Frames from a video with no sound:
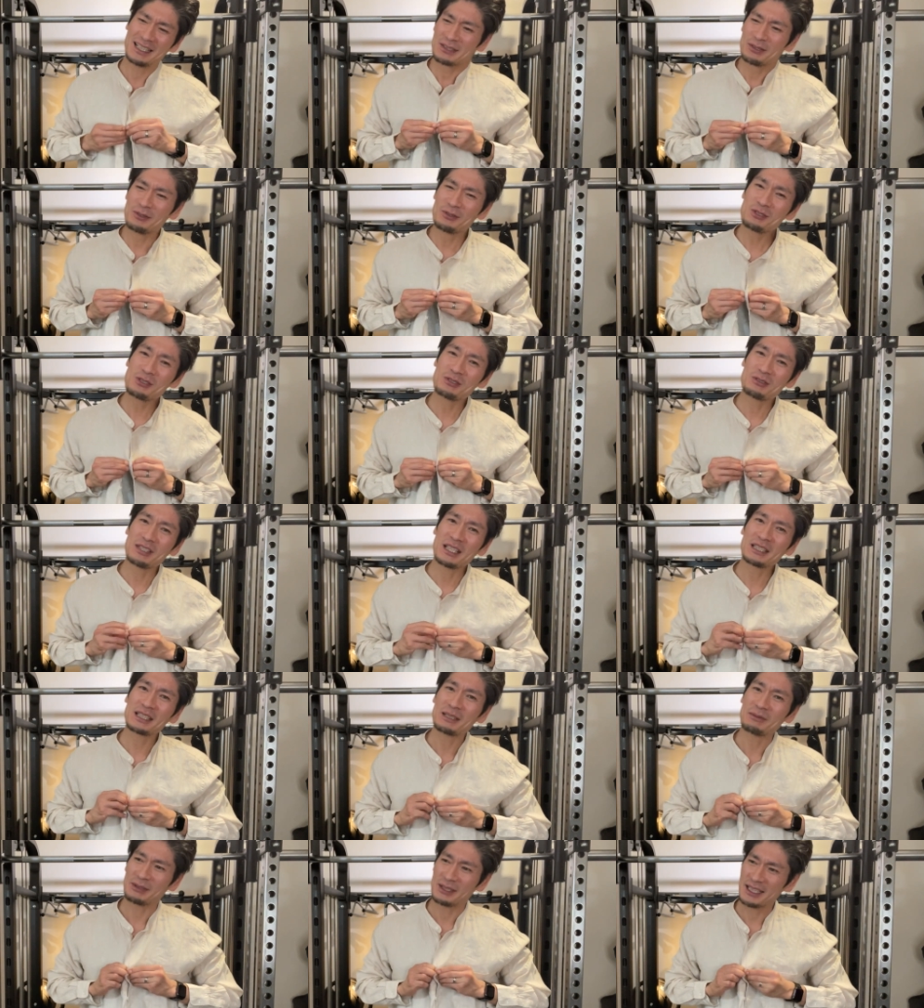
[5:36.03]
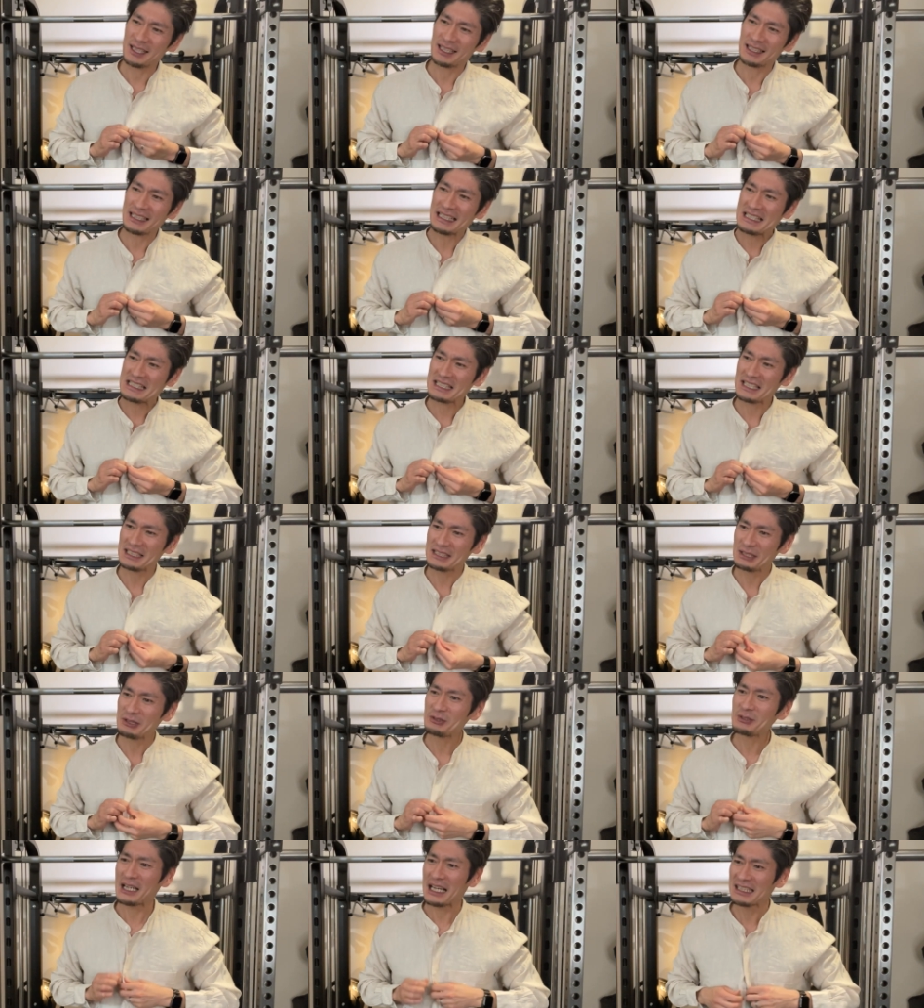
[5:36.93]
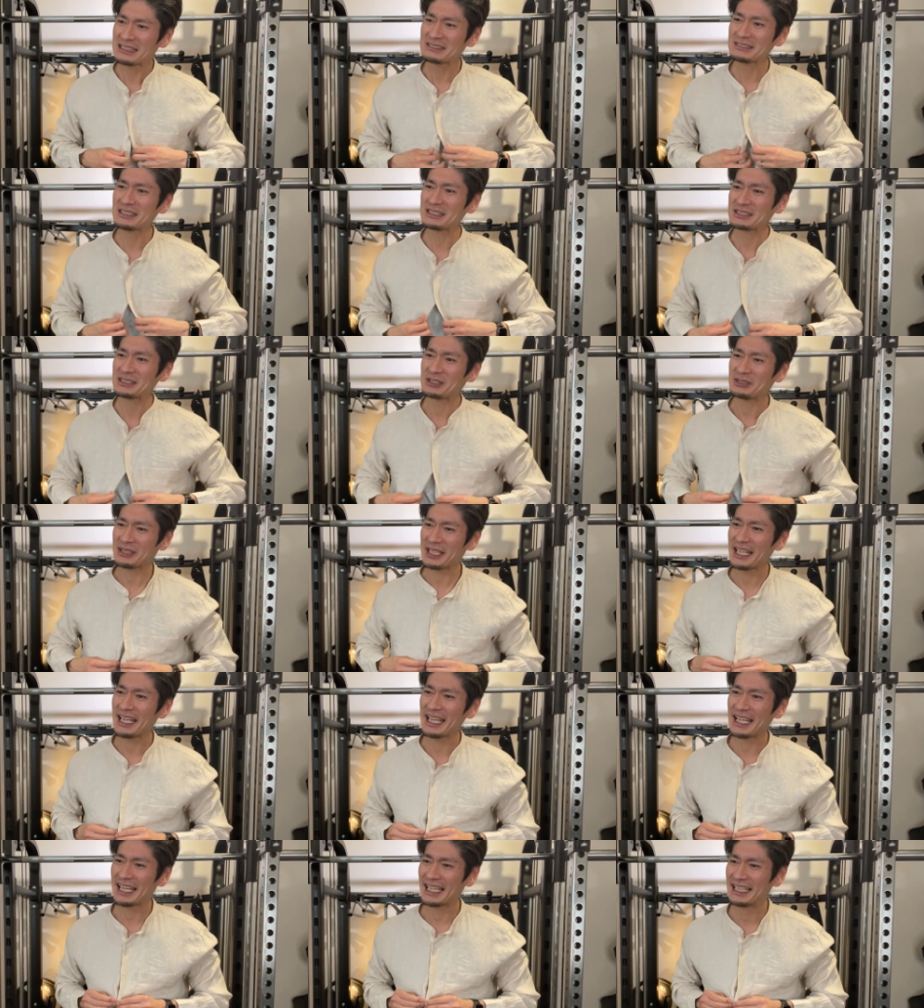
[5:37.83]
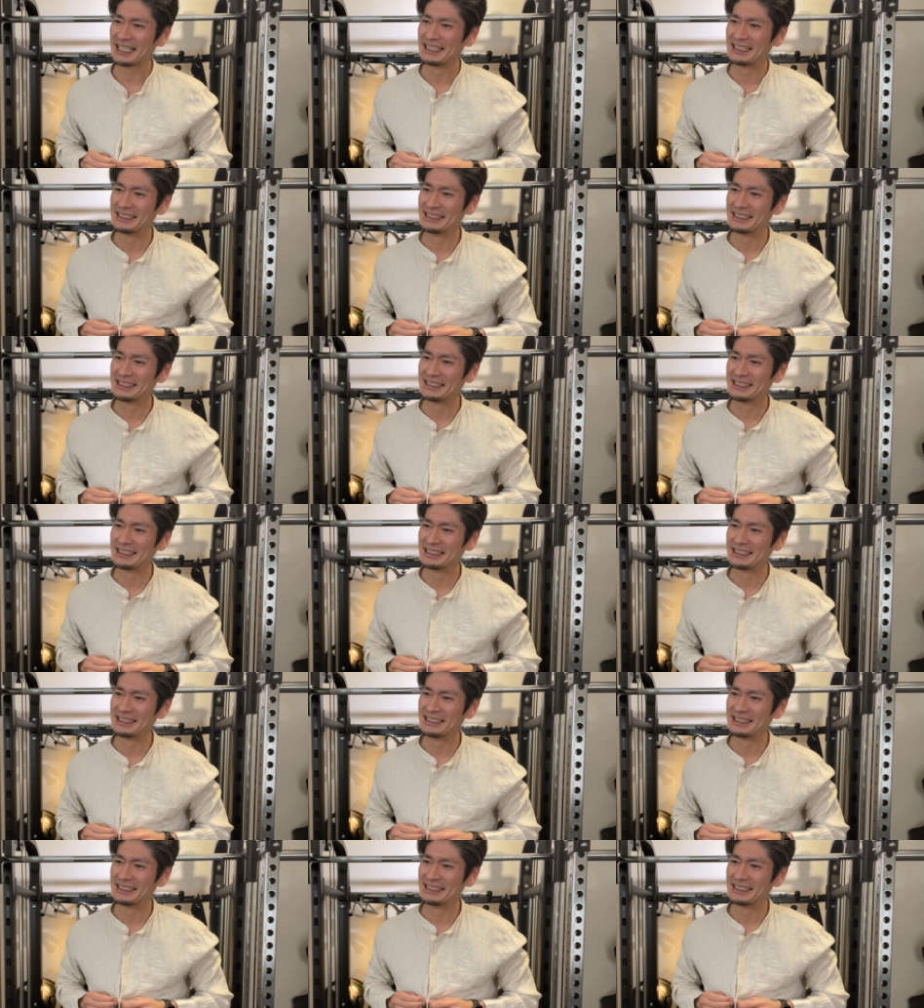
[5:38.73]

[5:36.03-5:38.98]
40になってもね掛け違いってよくあるんですよね